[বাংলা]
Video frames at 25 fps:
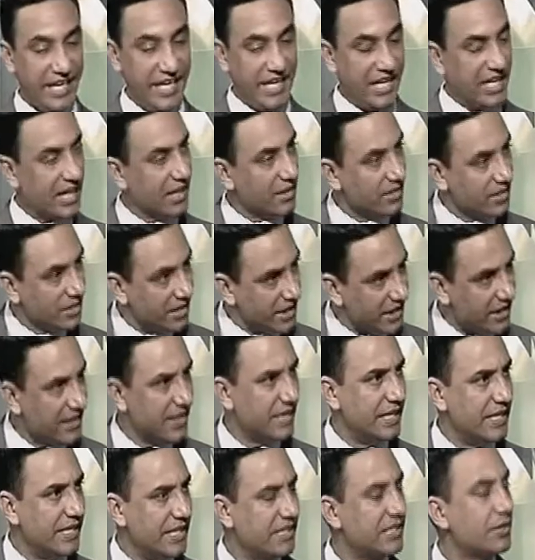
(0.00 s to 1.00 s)
এখান
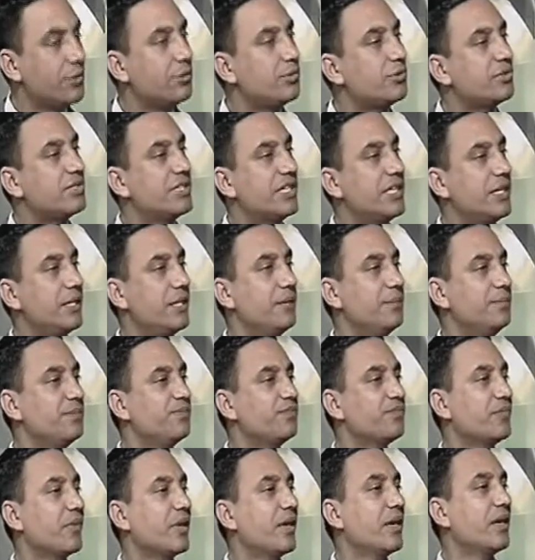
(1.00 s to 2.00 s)
থেকে এটা হচ্ছে
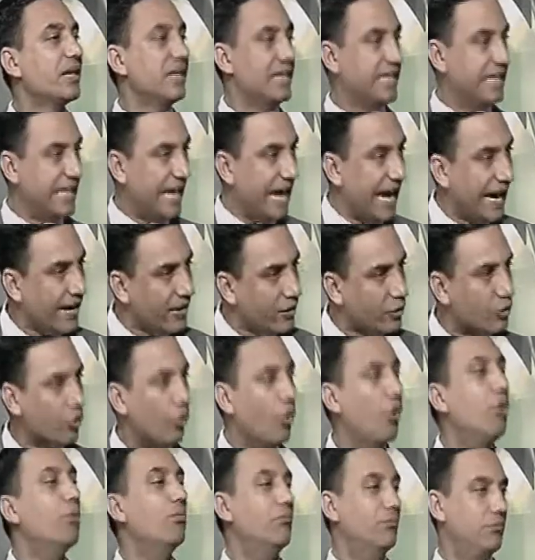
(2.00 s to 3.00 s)
জ্ঞান
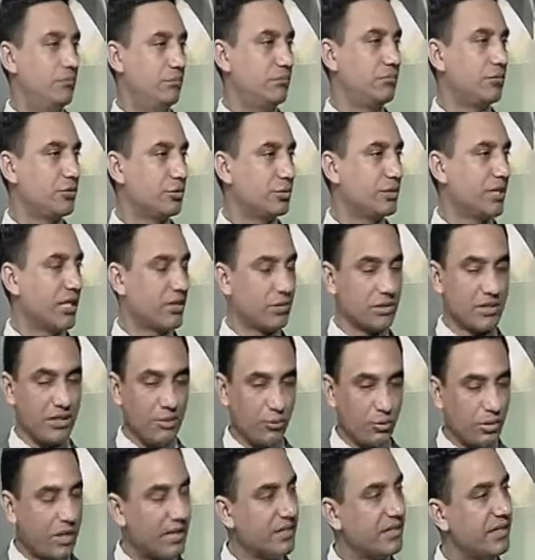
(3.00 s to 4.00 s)
নম সোজা কথা
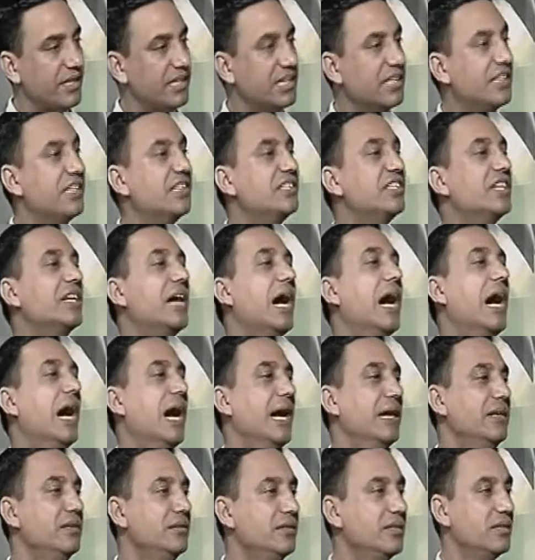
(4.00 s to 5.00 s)
ওখান থেকে দেশের
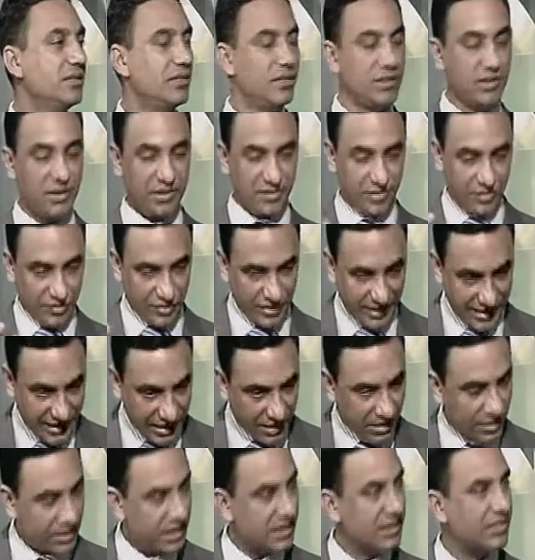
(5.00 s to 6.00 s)
আইন
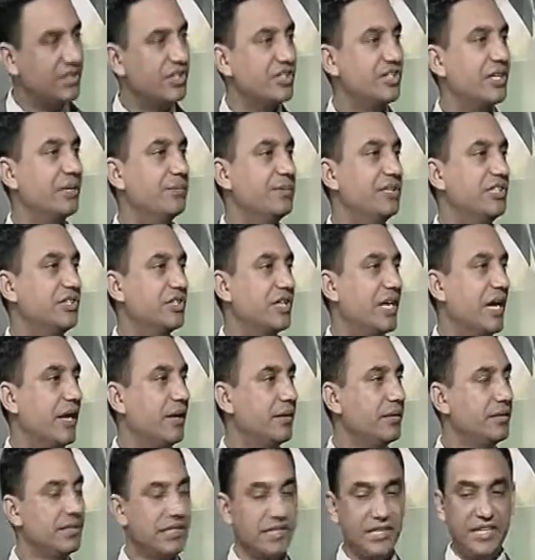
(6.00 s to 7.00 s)
এখান থেকে দেশের বিচার
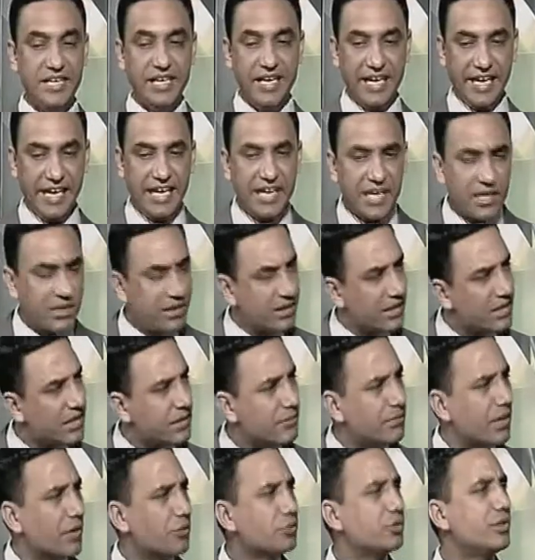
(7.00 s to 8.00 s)
এখান থেকে
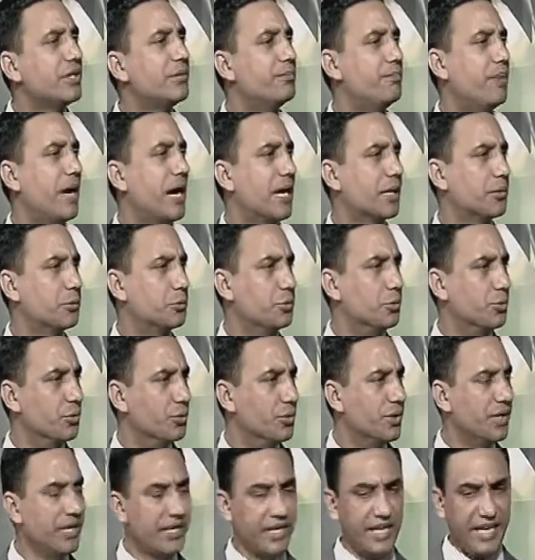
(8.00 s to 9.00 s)
মানুষের ভাগ্য
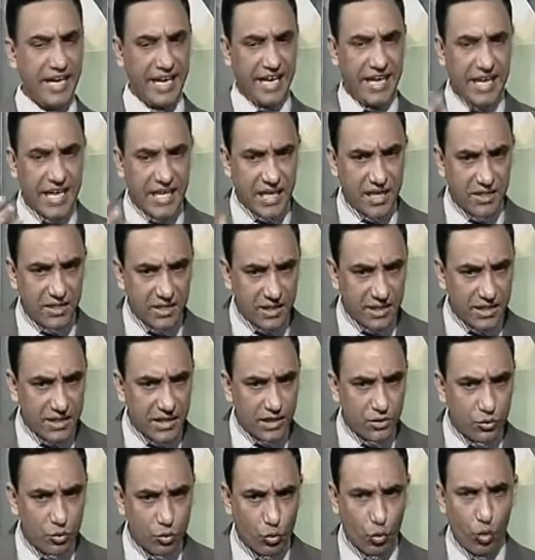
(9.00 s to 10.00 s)
এখান থেকে
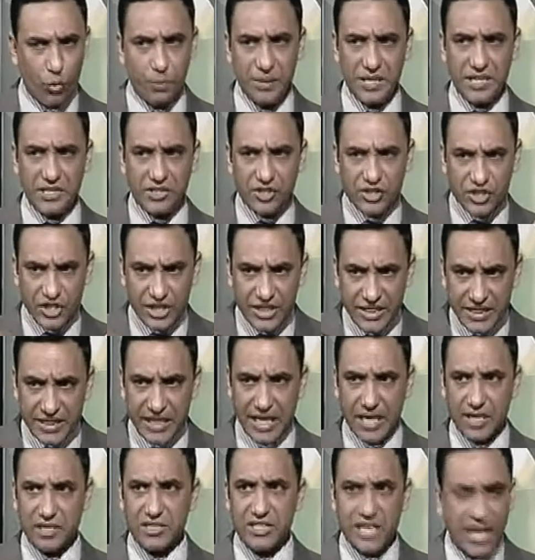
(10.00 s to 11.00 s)
কবির
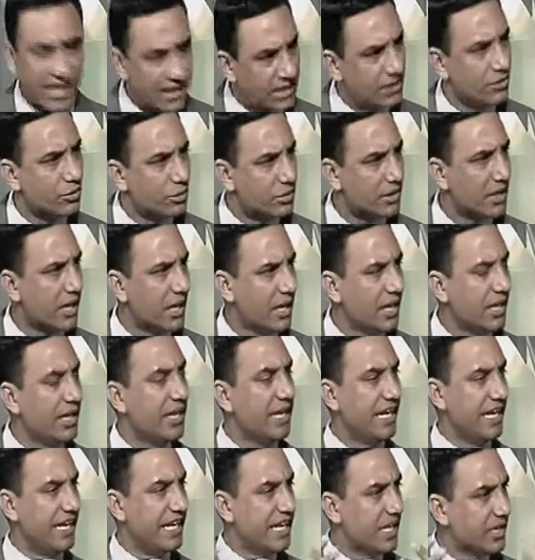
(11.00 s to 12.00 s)
চিন্তার স্বাধীনতা
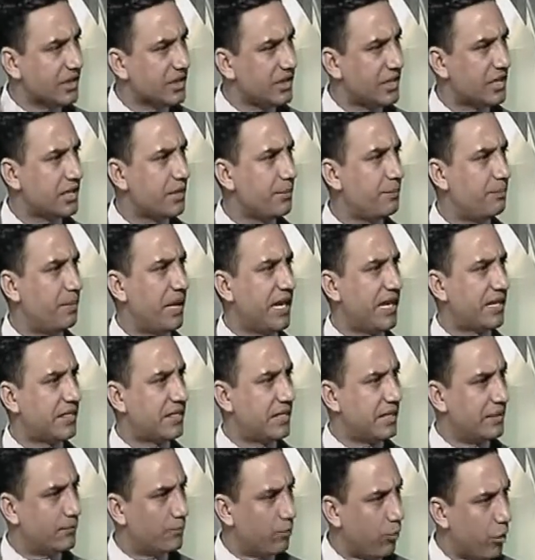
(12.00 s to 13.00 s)
এখান থেকে
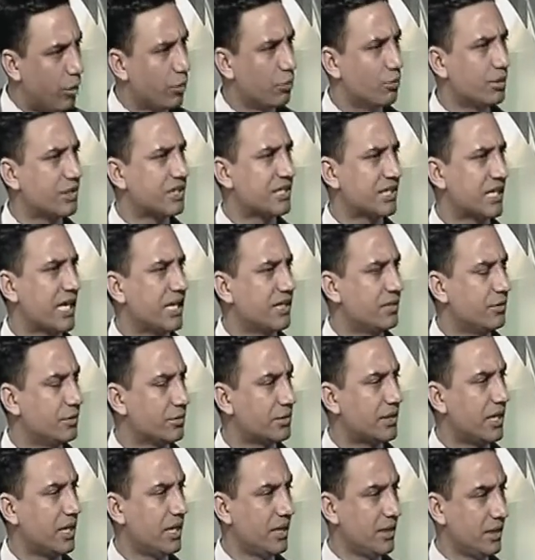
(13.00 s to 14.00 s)
ব্যক্তির
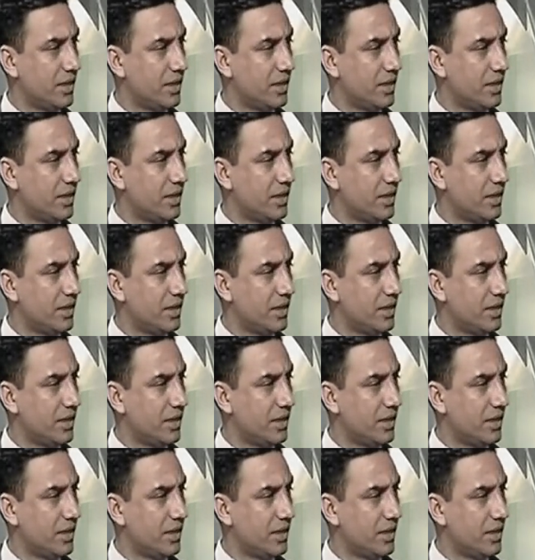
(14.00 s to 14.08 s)
স্বাধীনতা